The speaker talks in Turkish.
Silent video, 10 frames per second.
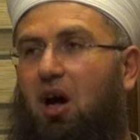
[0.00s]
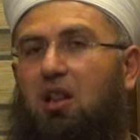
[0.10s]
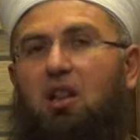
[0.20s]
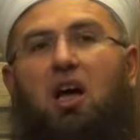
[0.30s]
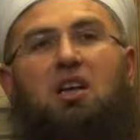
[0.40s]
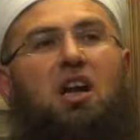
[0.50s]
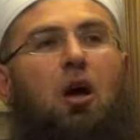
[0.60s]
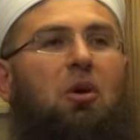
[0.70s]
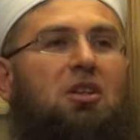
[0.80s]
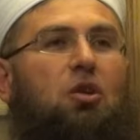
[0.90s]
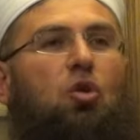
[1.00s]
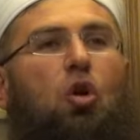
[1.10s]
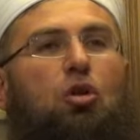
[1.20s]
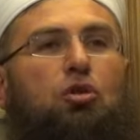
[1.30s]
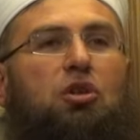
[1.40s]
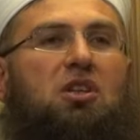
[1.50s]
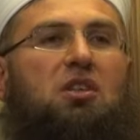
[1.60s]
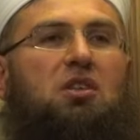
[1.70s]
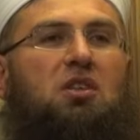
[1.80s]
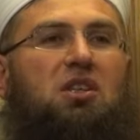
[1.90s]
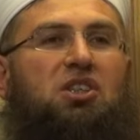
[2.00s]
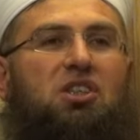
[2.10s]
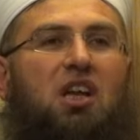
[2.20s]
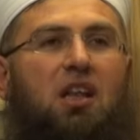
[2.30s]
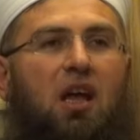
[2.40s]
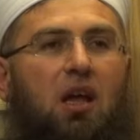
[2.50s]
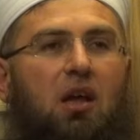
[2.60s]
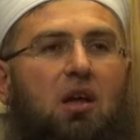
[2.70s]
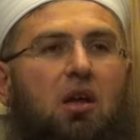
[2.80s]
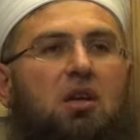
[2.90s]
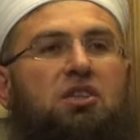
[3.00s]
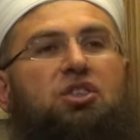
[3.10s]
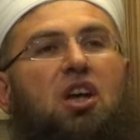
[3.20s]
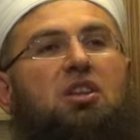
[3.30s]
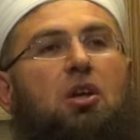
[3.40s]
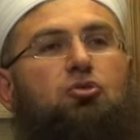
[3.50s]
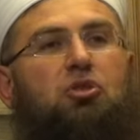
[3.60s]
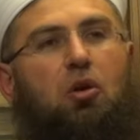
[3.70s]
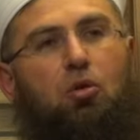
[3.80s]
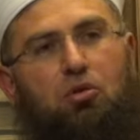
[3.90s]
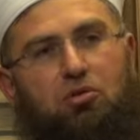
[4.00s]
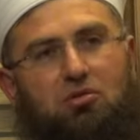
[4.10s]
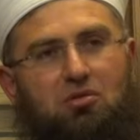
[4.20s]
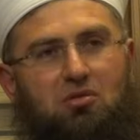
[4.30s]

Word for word: Allah'ın rahmetinin olduğu işte de şeytan uzak olur.